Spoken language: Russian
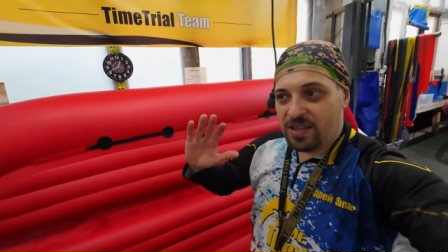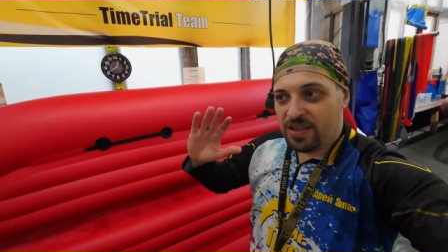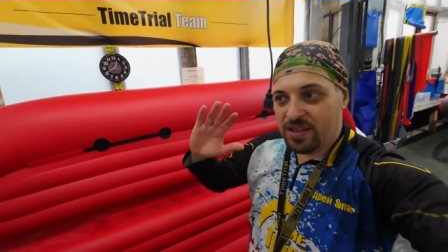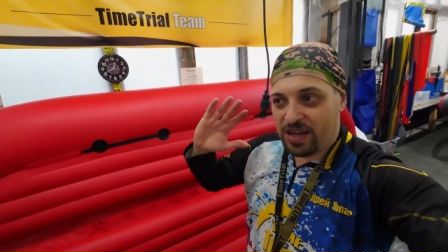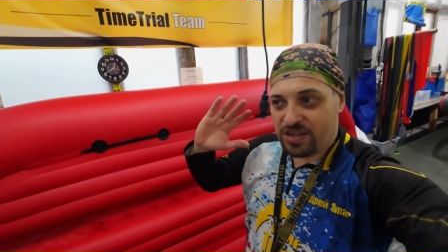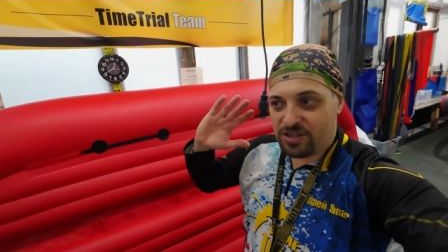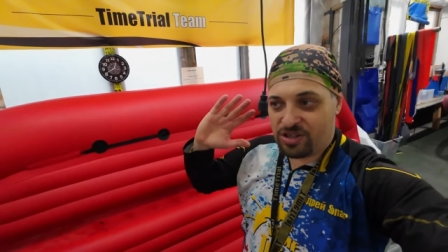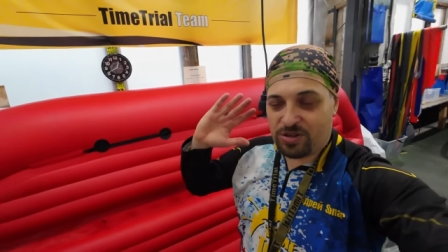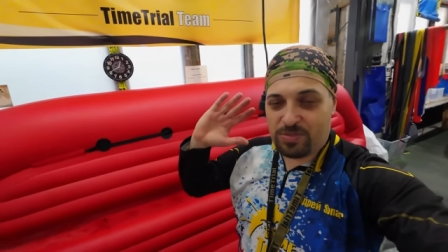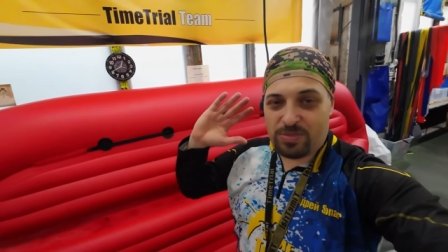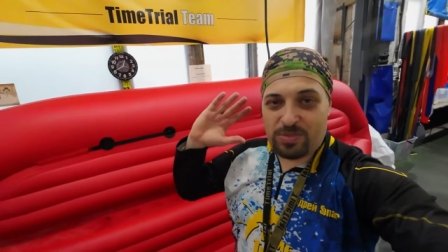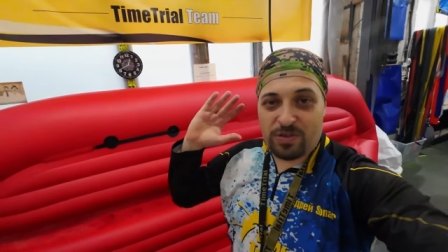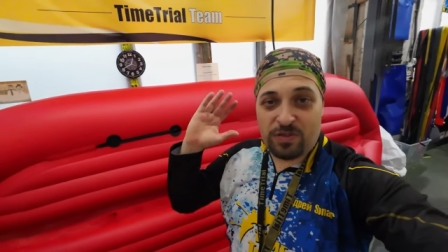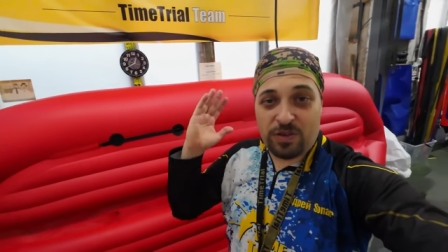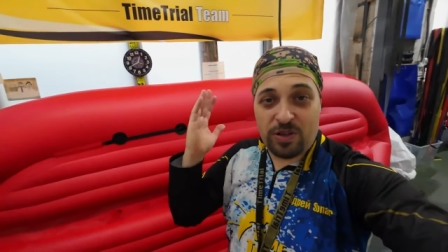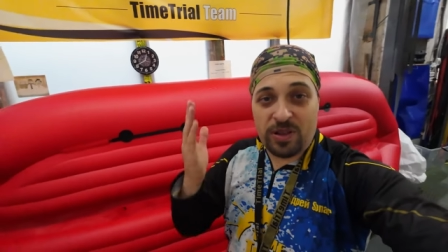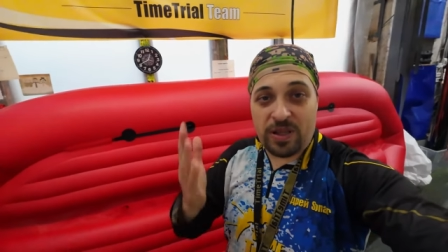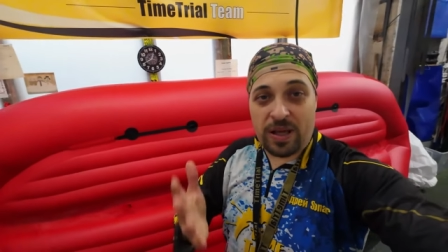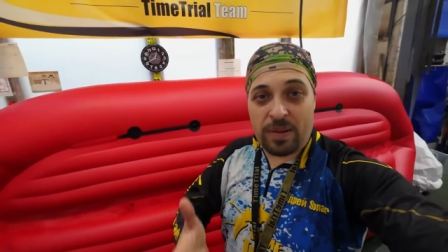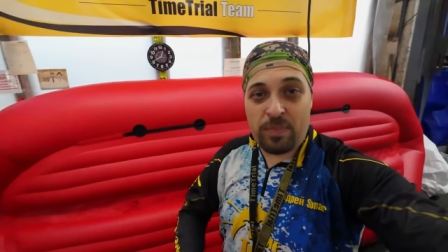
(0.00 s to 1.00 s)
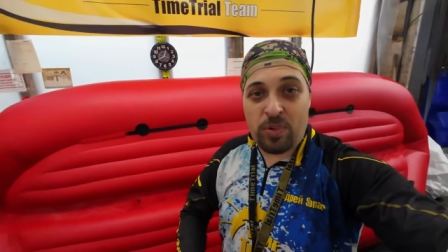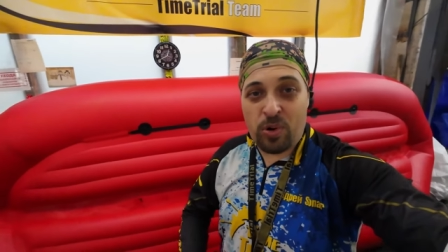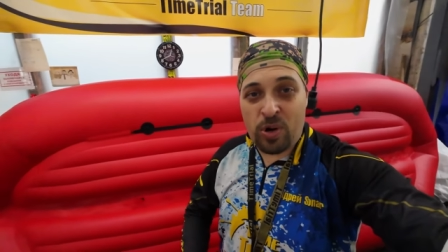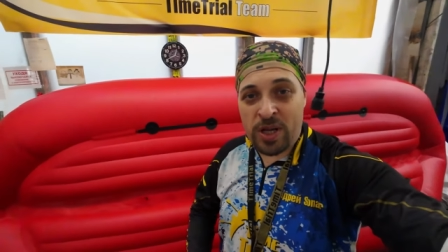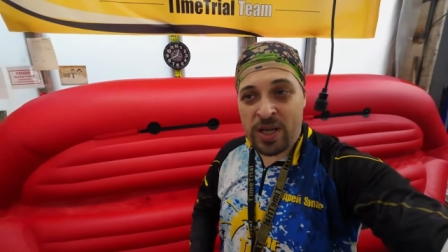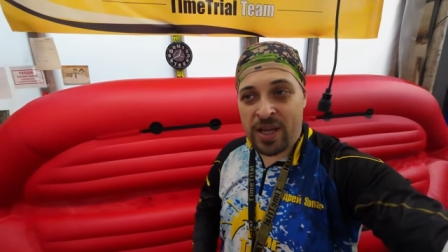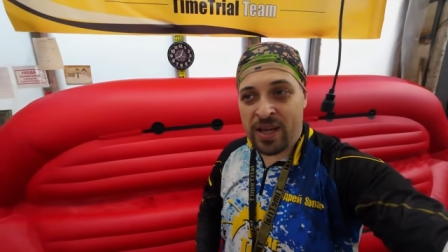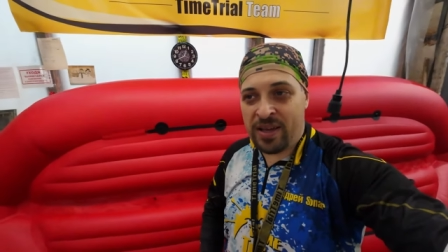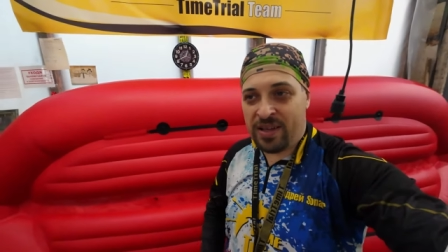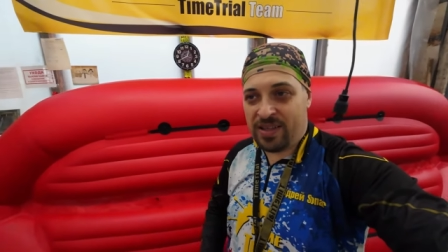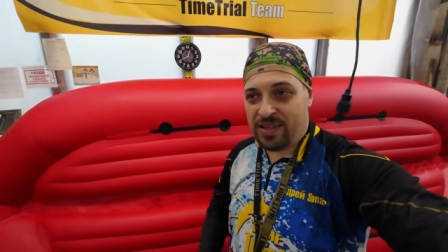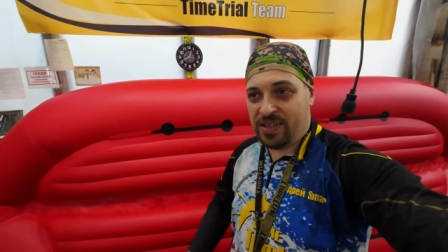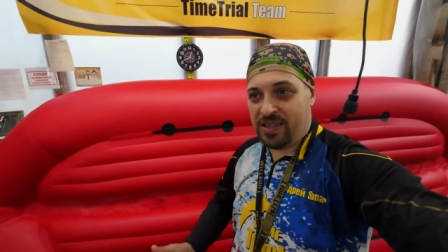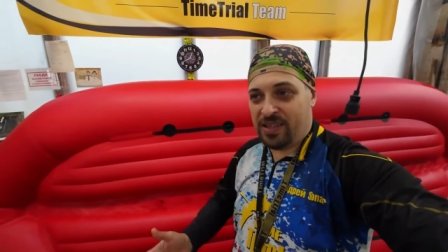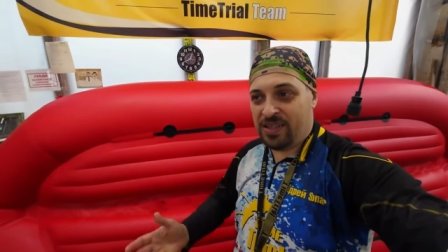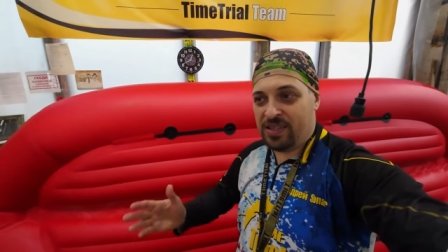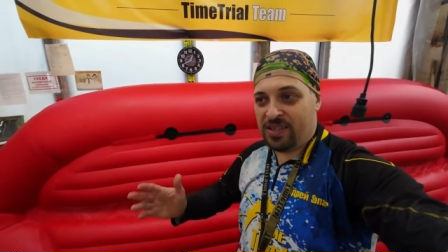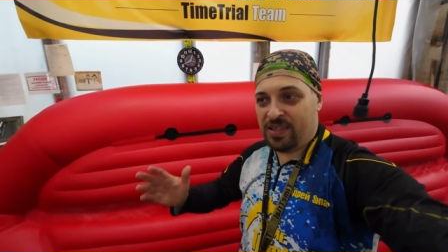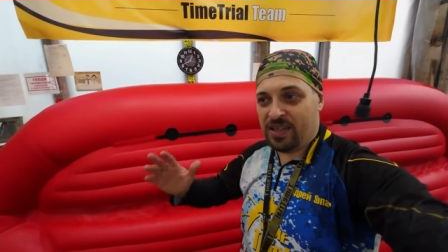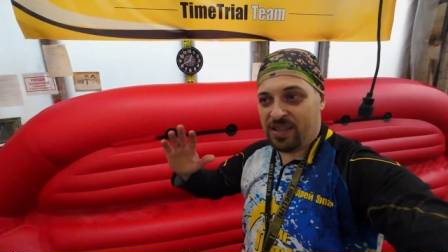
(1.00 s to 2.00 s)
нашем волнобое,
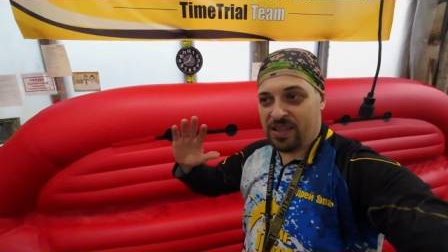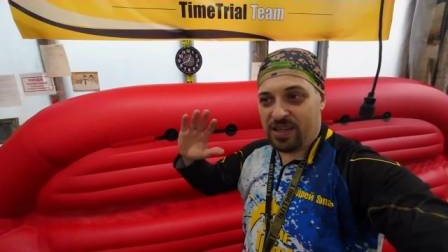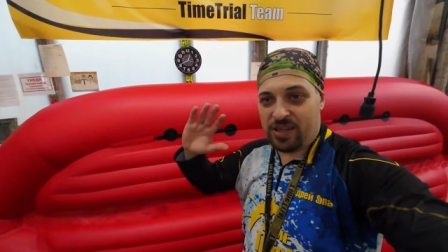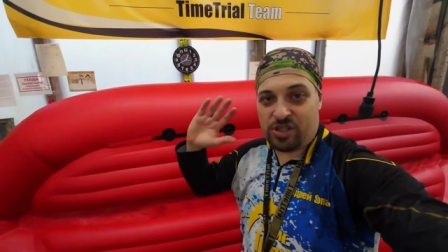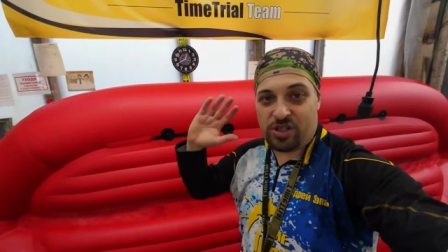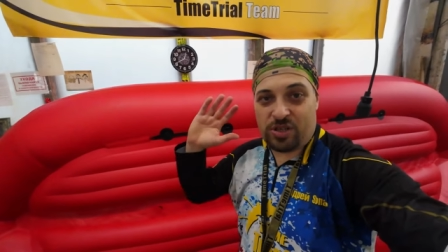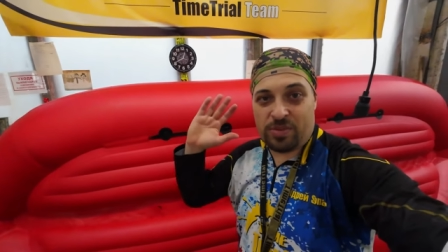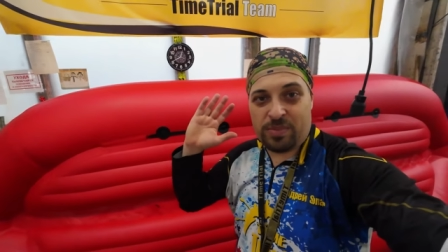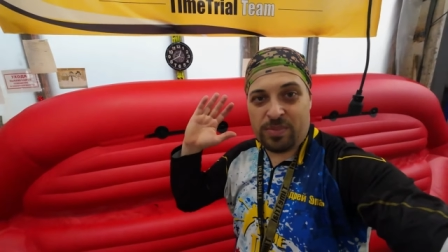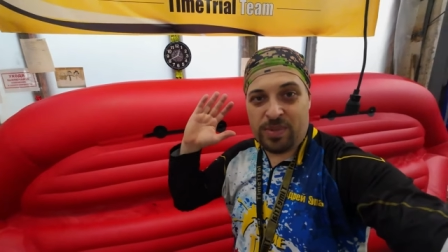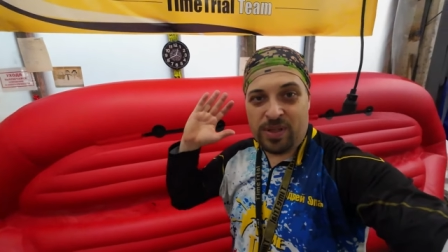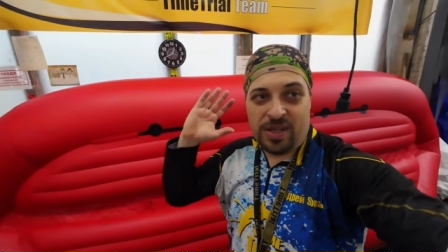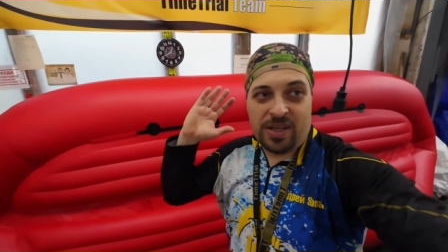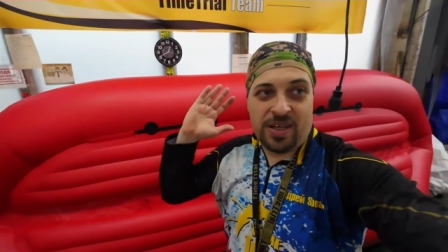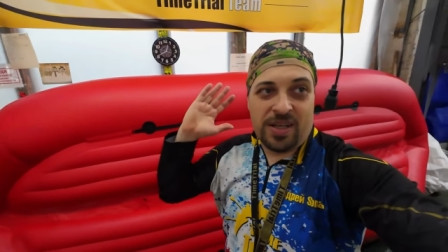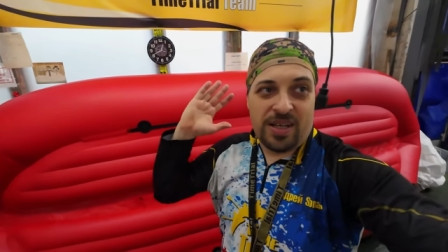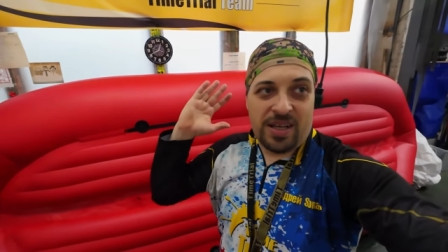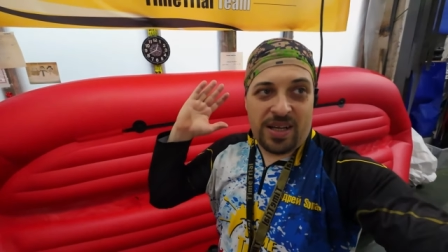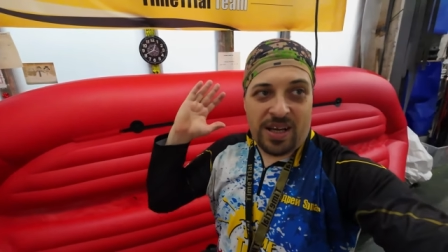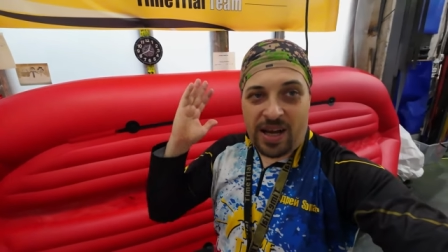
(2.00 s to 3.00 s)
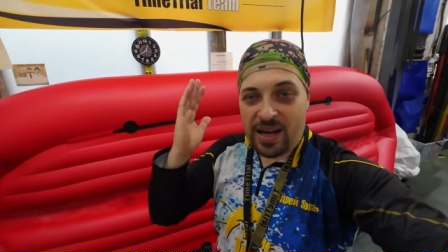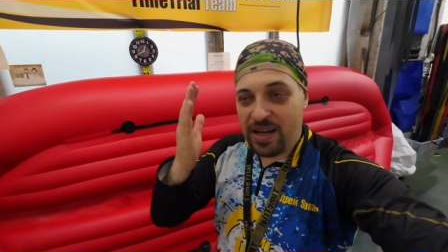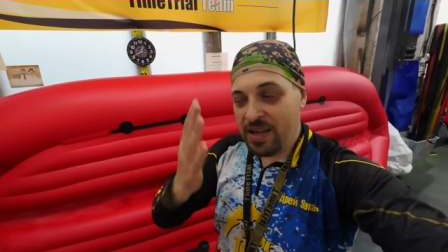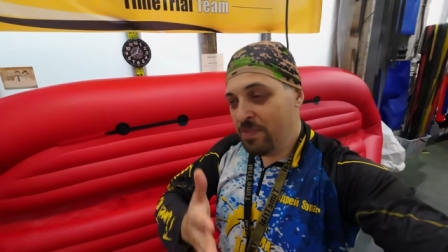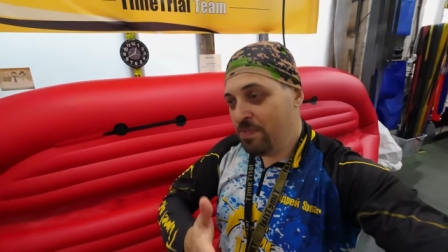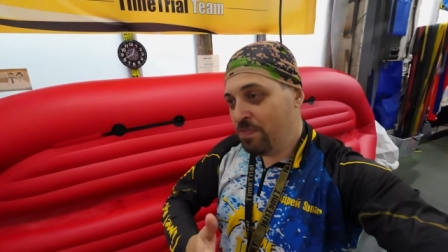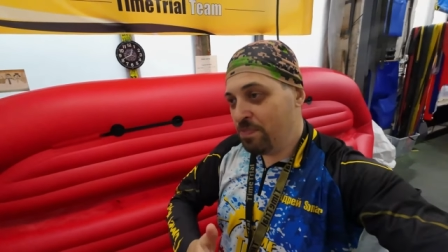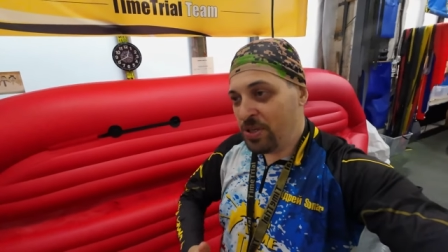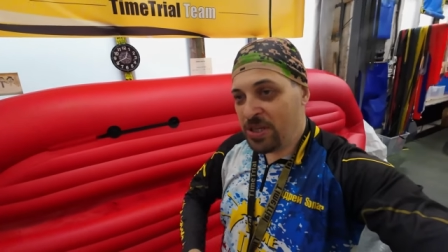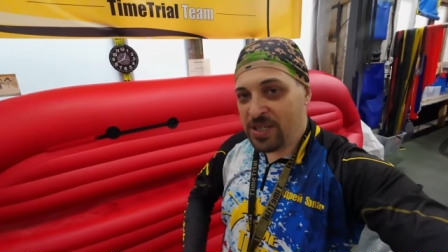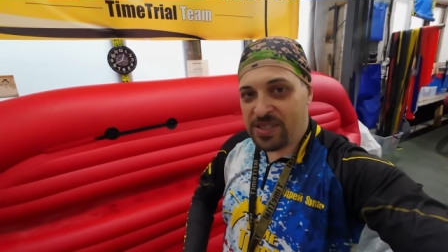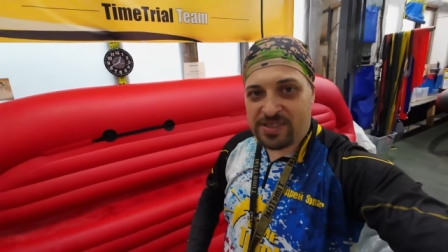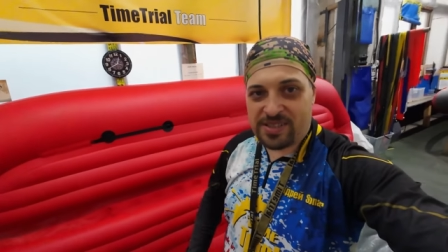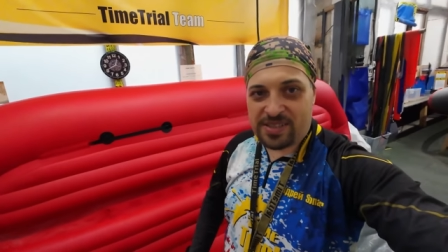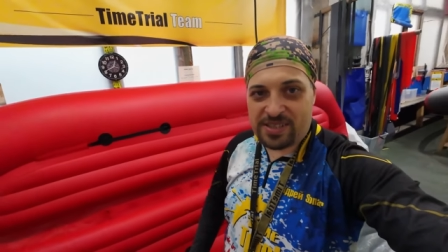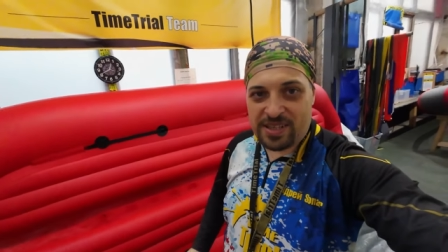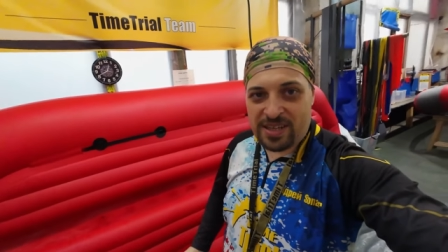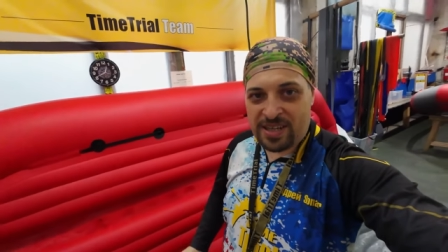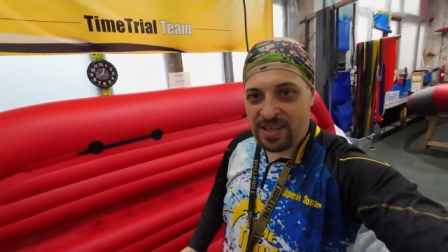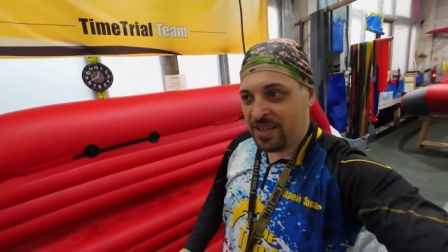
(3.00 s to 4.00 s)
и на нашем
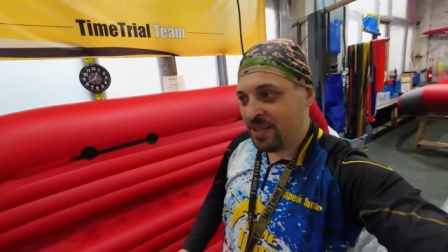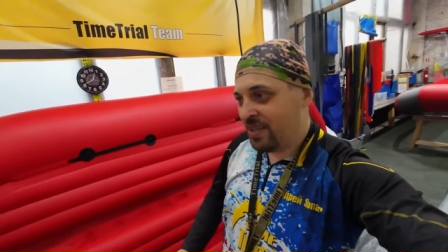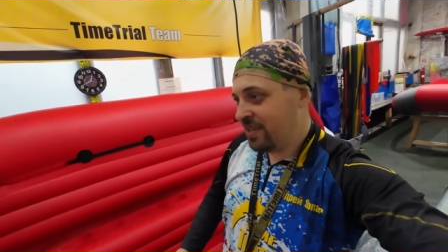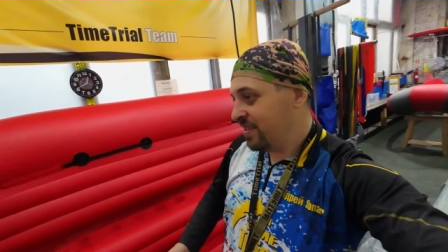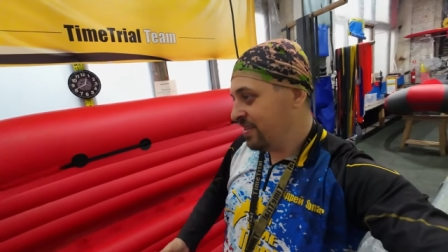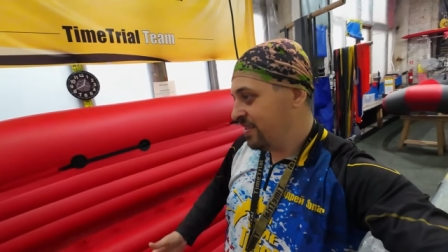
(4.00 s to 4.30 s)
олимпийце